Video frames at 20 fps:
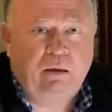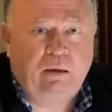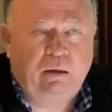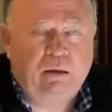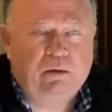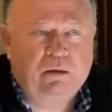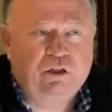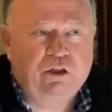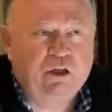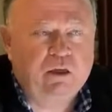И
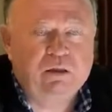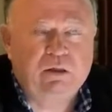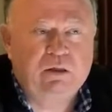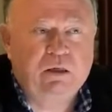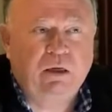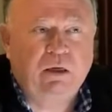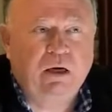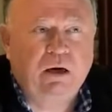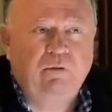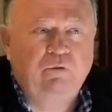сейчас
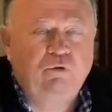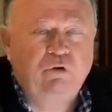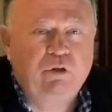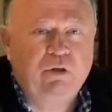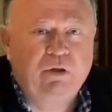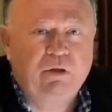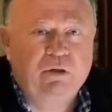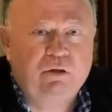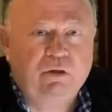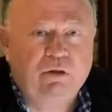никого
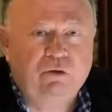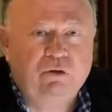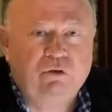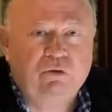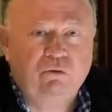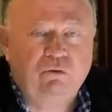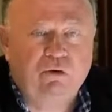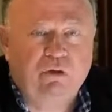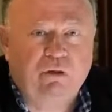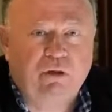не
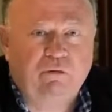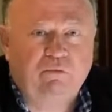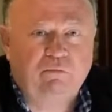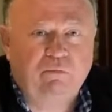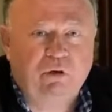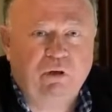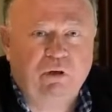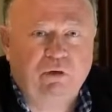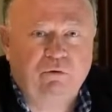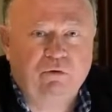интересует там в
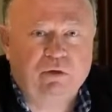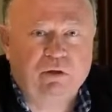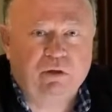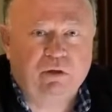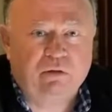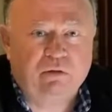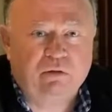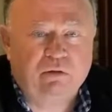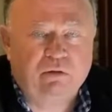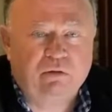
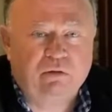Беларуси